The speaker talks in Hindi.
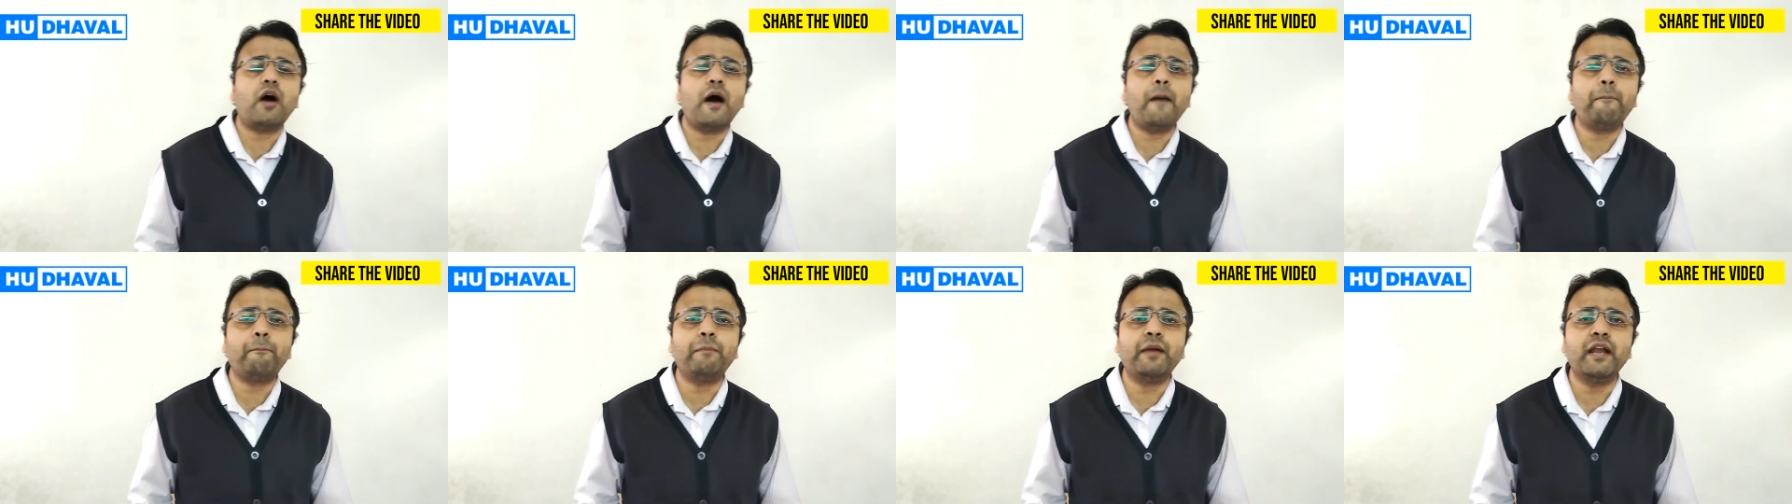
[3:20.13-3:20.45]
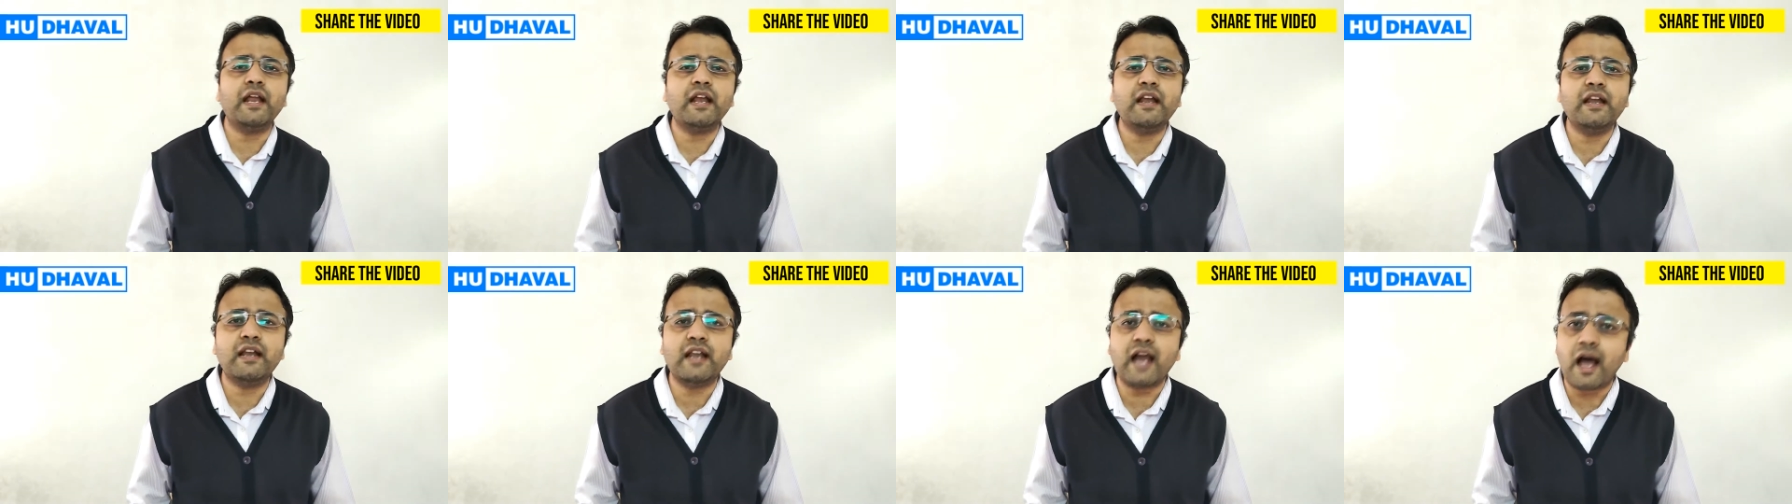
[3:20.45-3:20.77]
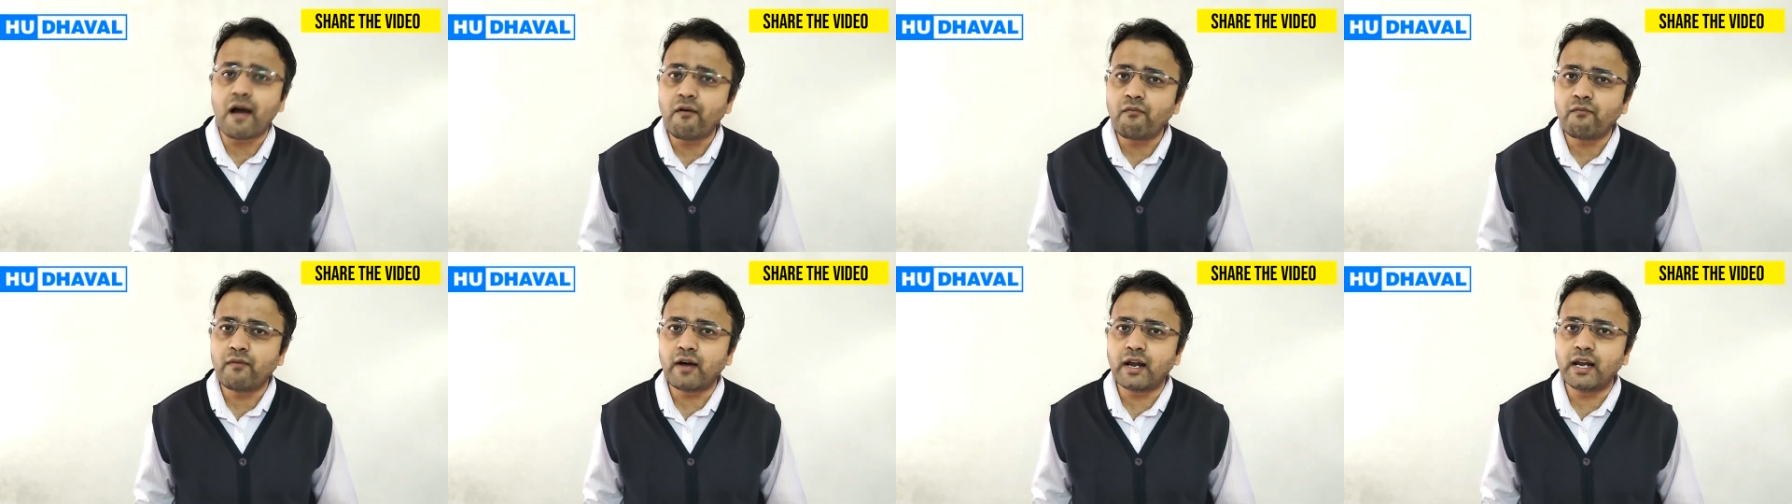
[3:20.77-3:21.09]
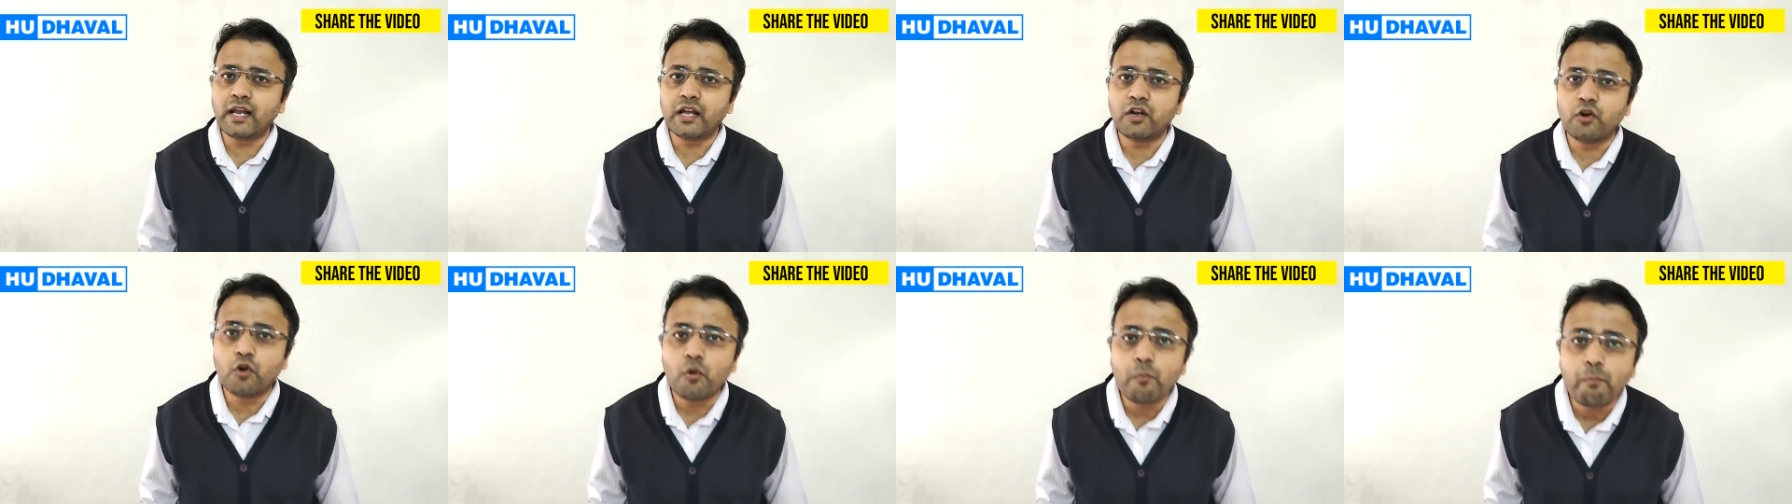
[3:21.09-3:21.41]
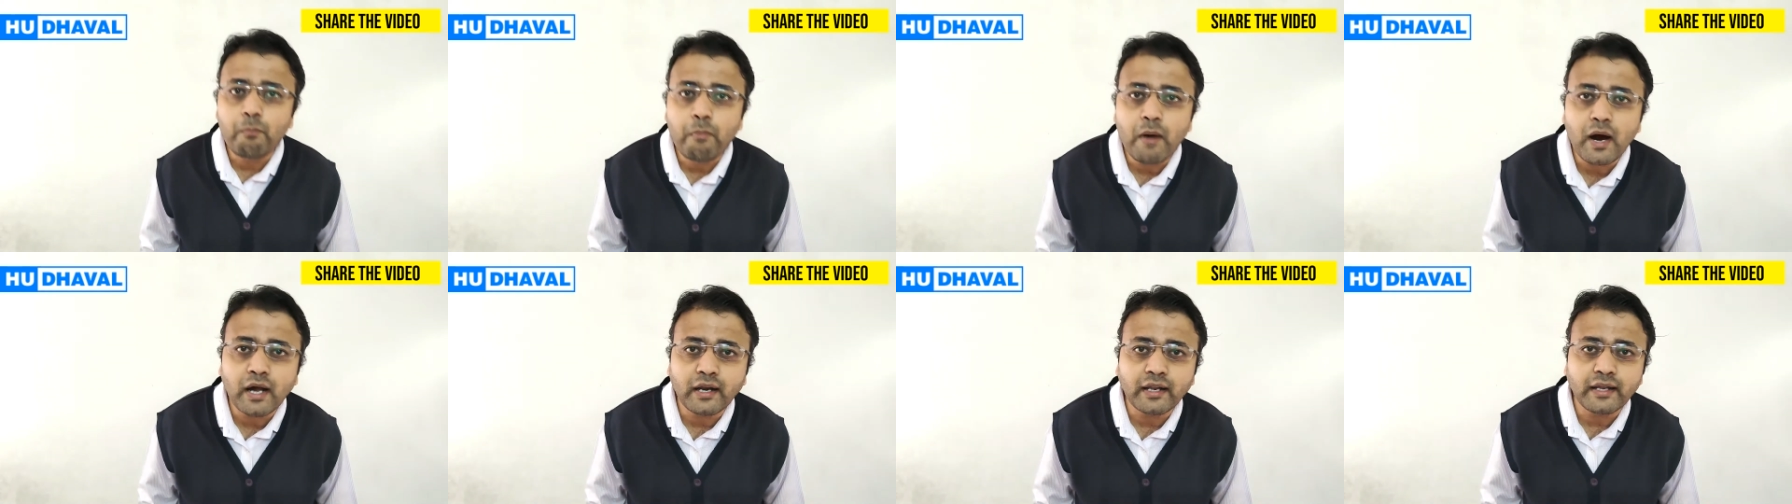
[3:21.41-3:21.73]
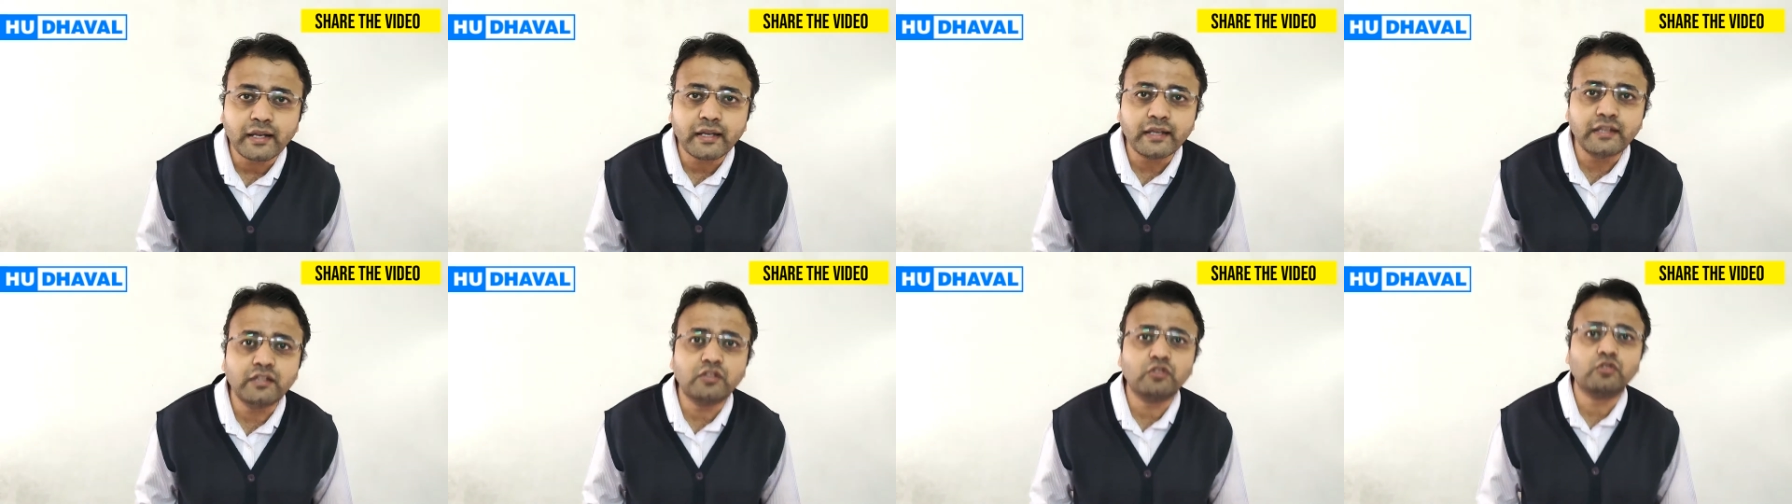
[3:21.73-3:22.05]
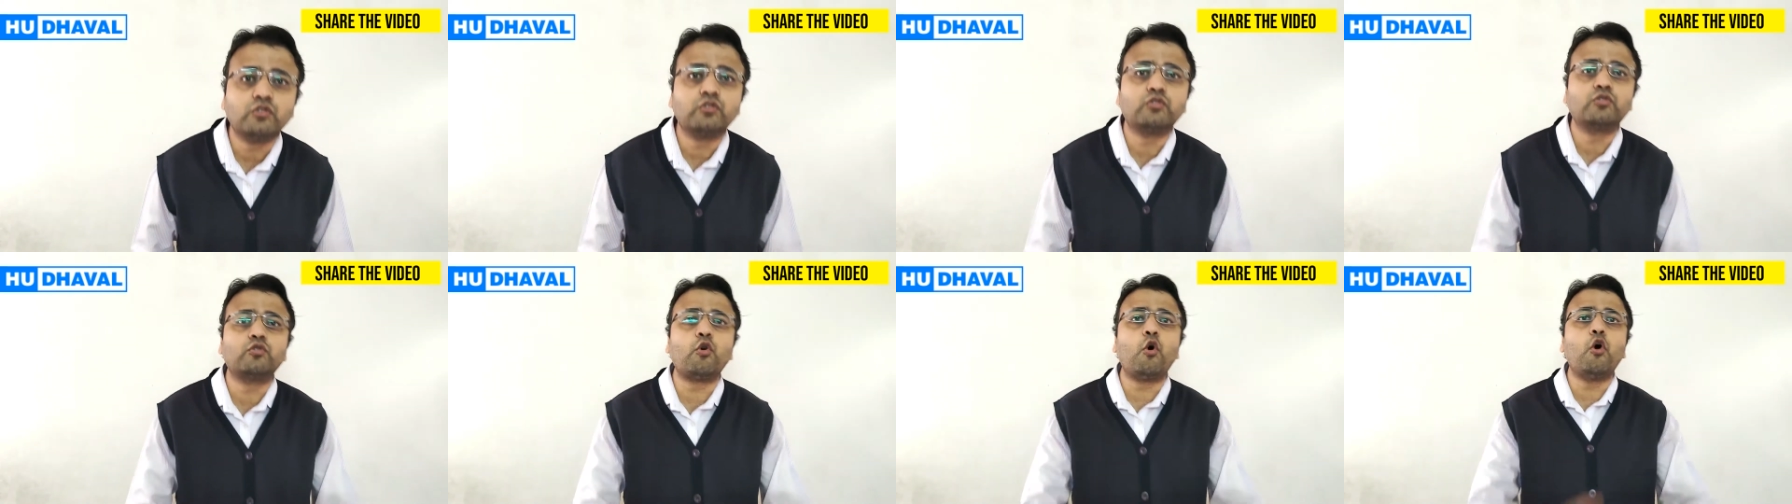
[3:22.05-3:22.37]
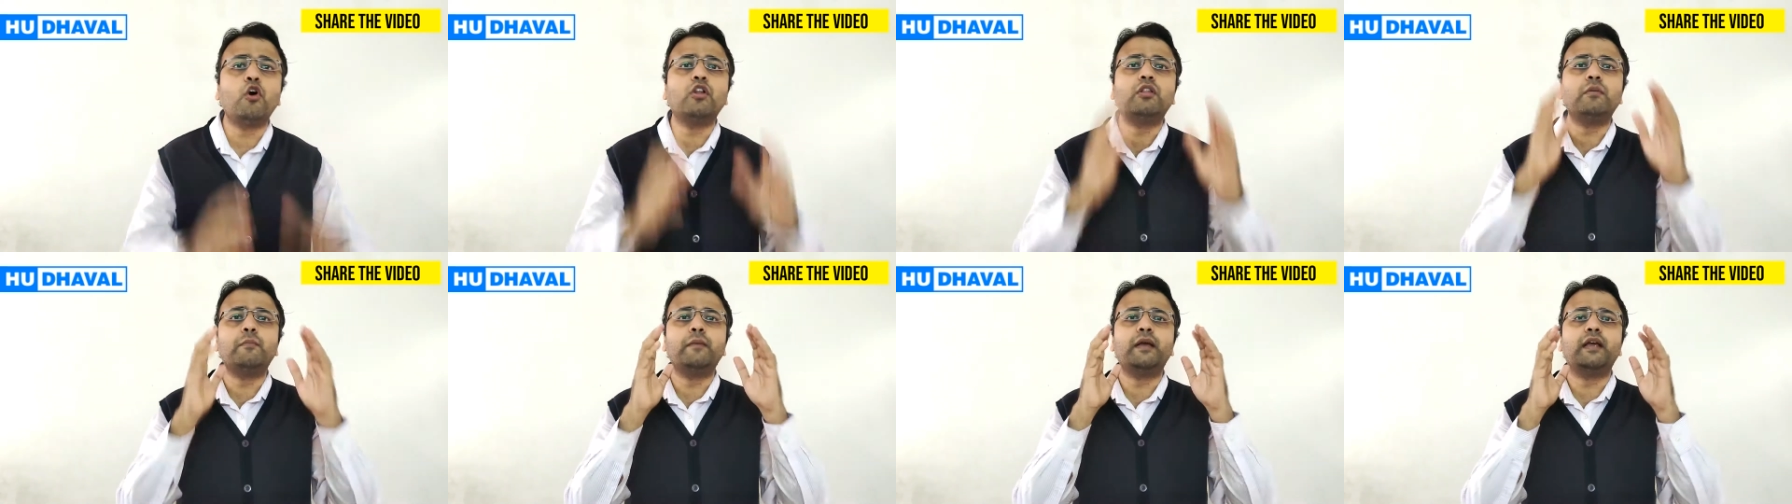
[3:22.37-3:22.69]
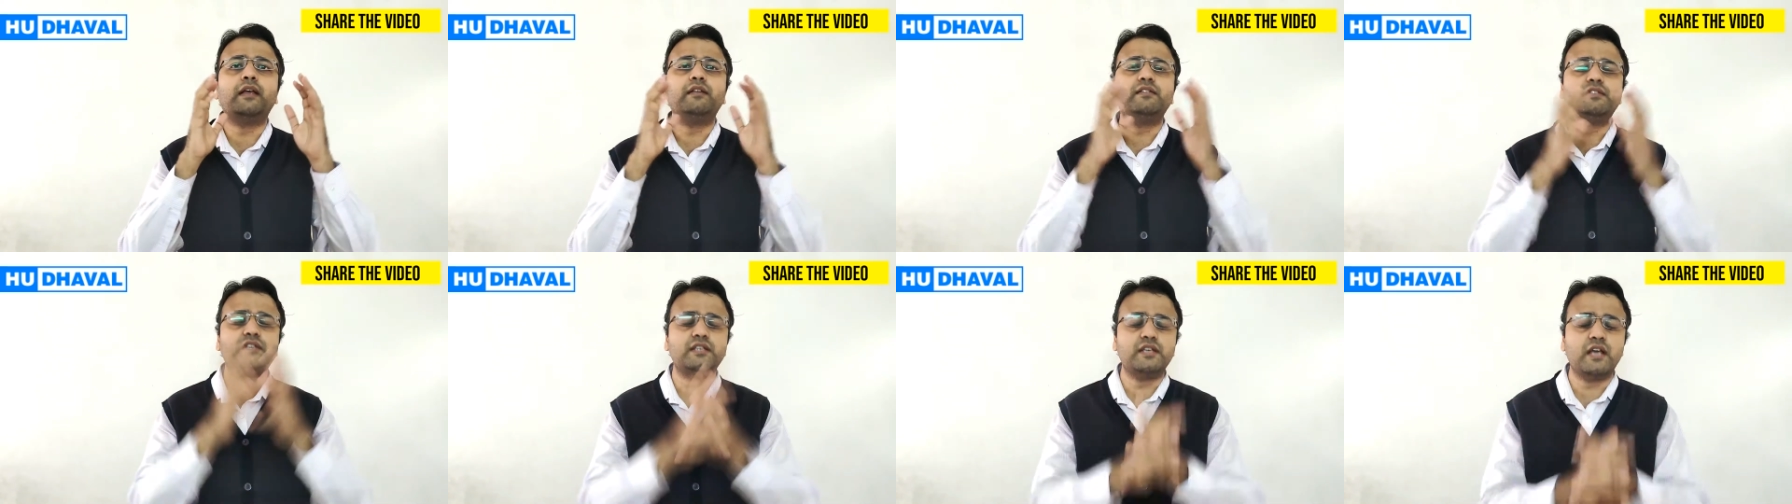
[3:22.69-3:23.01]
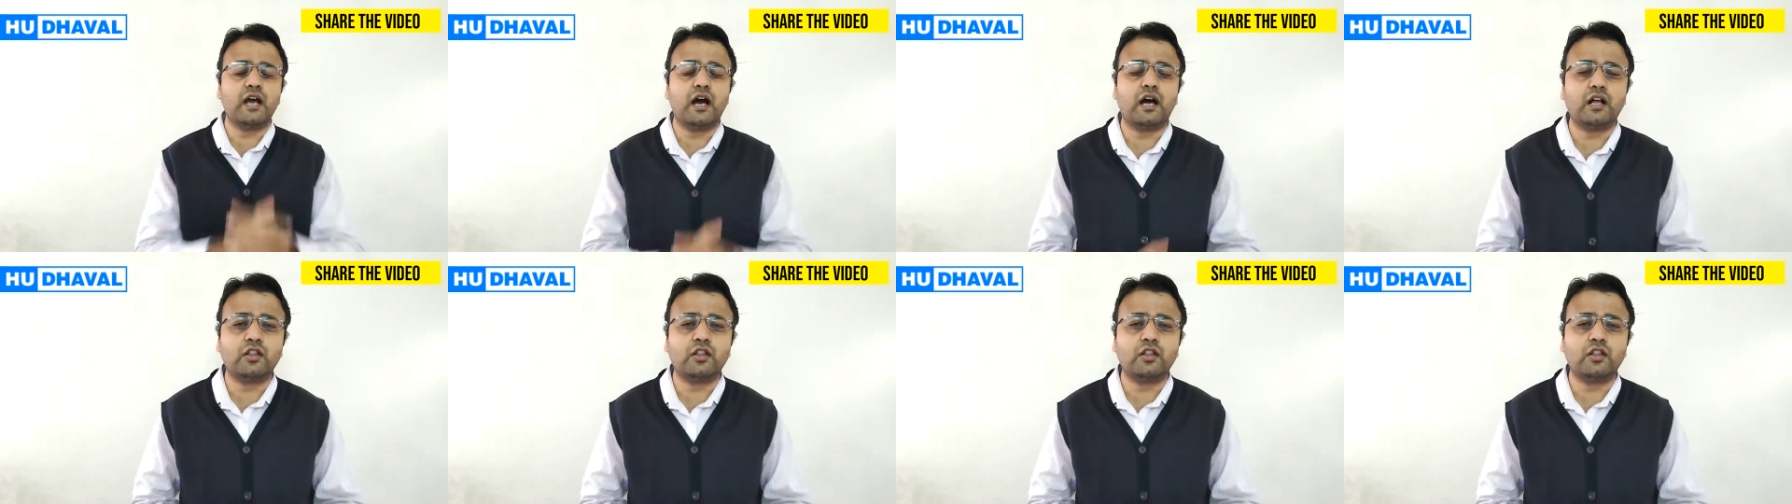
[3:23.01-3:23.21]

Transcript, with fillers: अपने नाम वाले गुब्बारे की शोध में जी